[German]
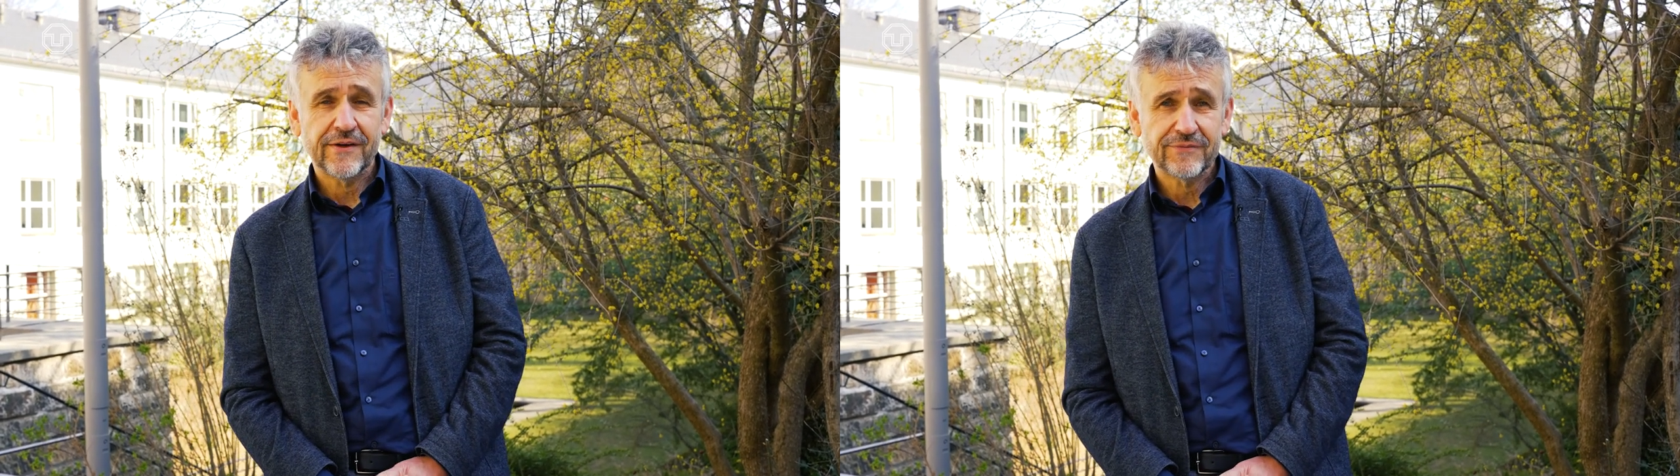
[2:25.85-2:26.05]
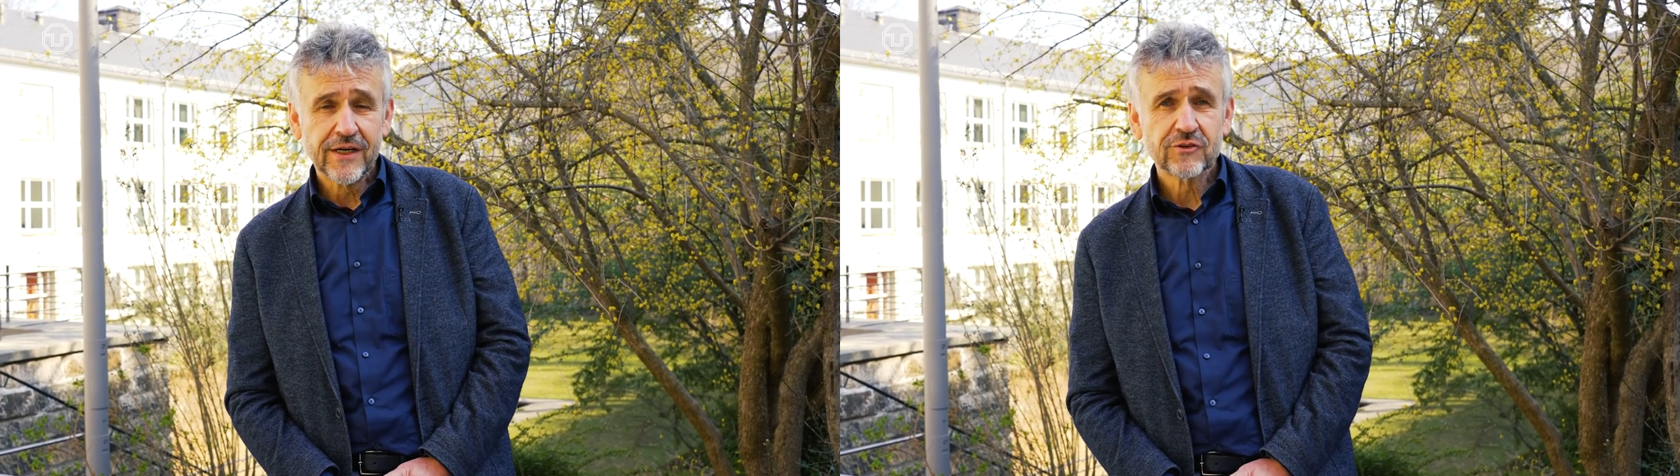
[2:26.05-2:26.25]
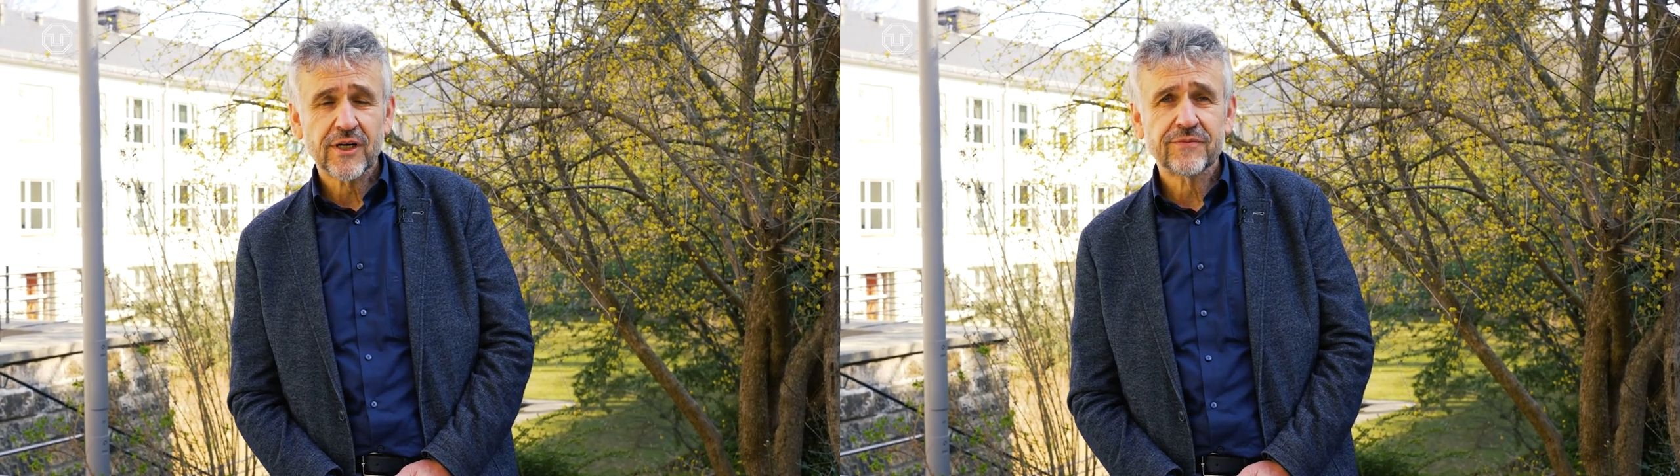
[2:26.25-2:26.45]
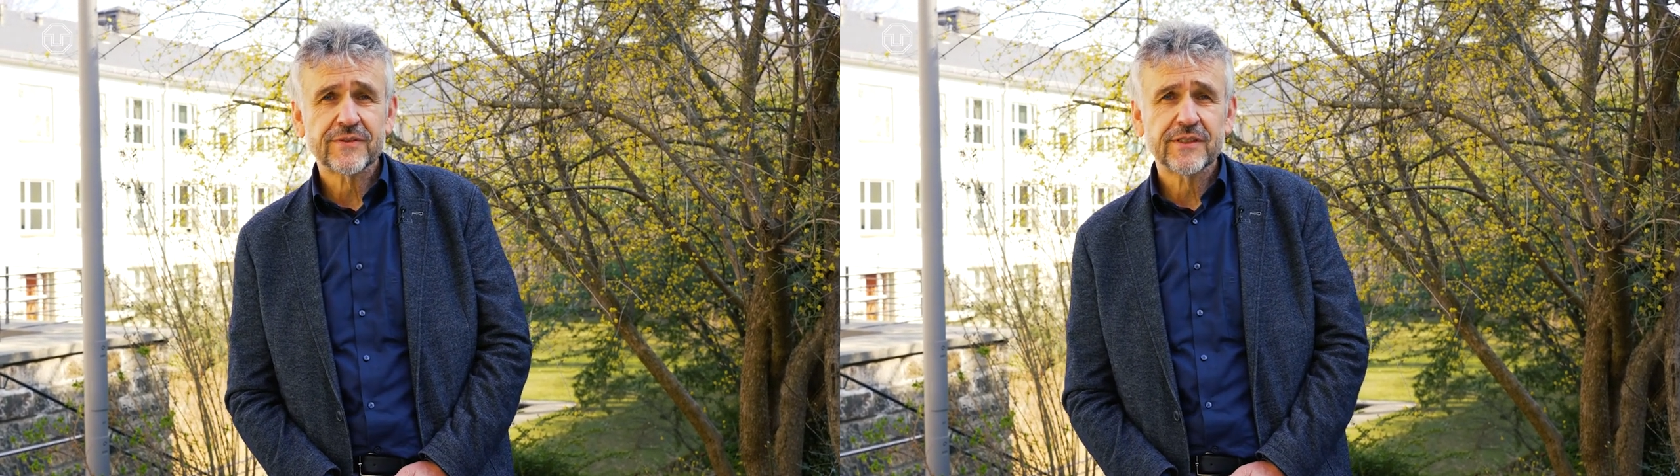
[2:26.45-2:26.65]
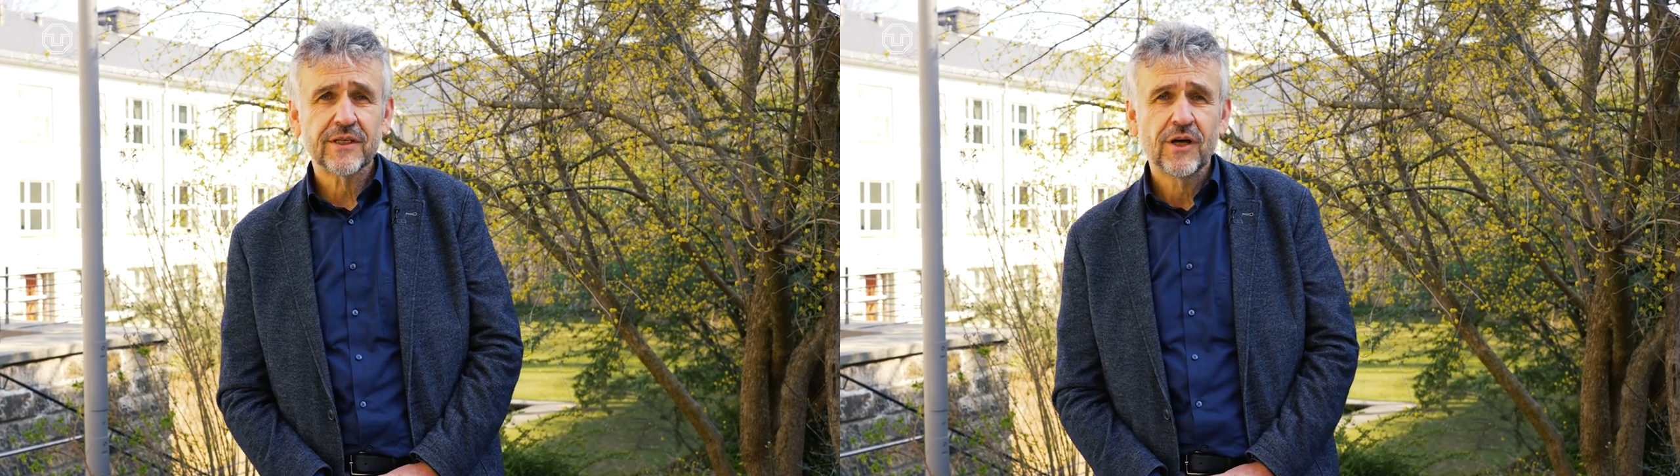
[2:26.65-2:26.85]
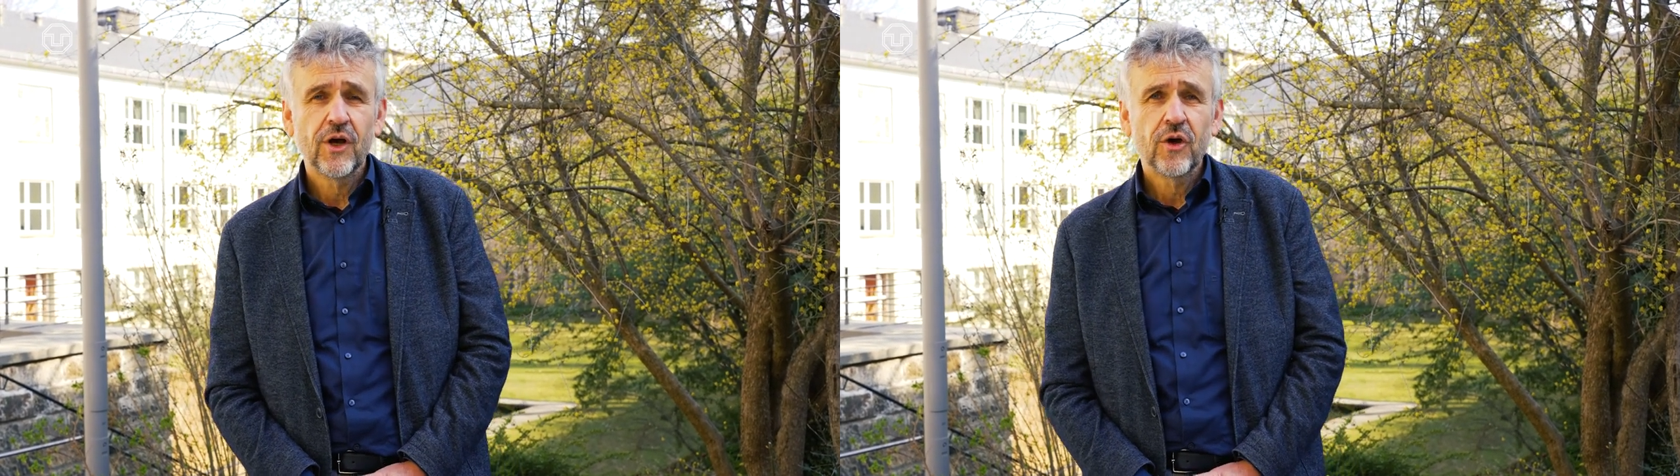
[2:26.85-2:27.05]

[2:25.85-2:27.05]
der Fachschaften